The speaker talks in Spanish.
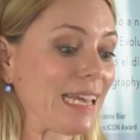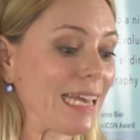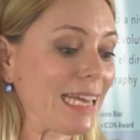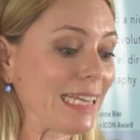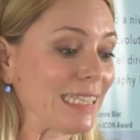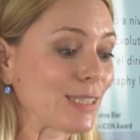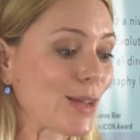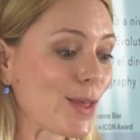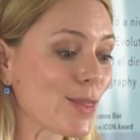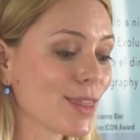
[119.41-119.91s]

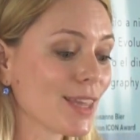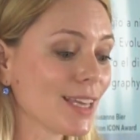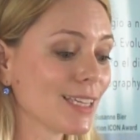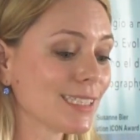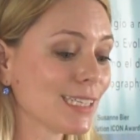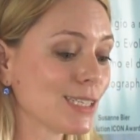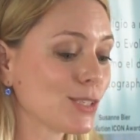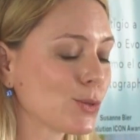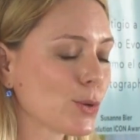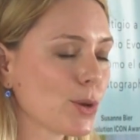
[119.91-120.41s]

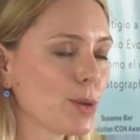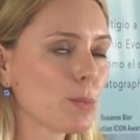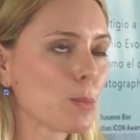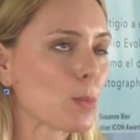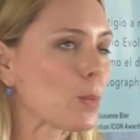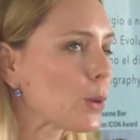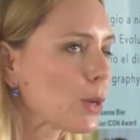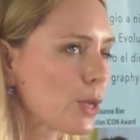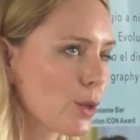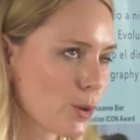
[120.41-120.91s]
Entonces estoy
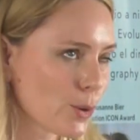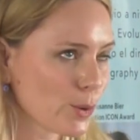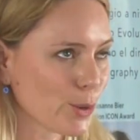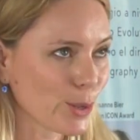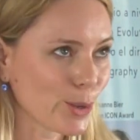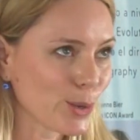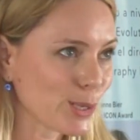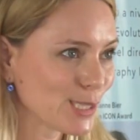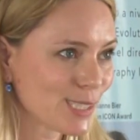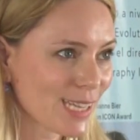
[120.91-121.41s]
muy
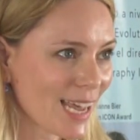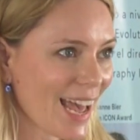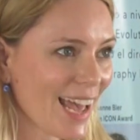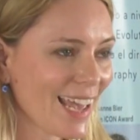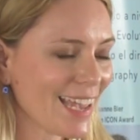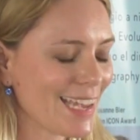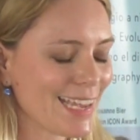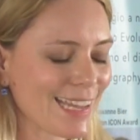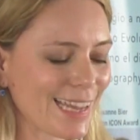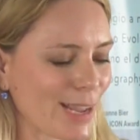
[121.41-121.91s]
orgullosa
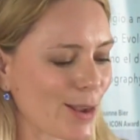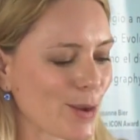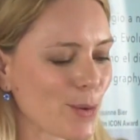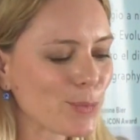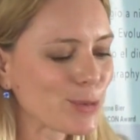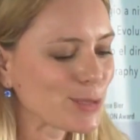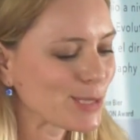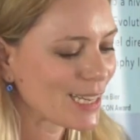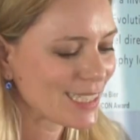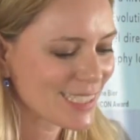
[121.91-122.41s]
y tengo
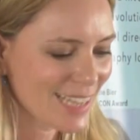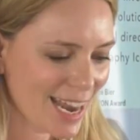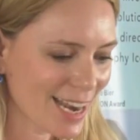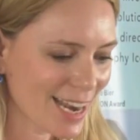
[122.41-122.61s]
muchas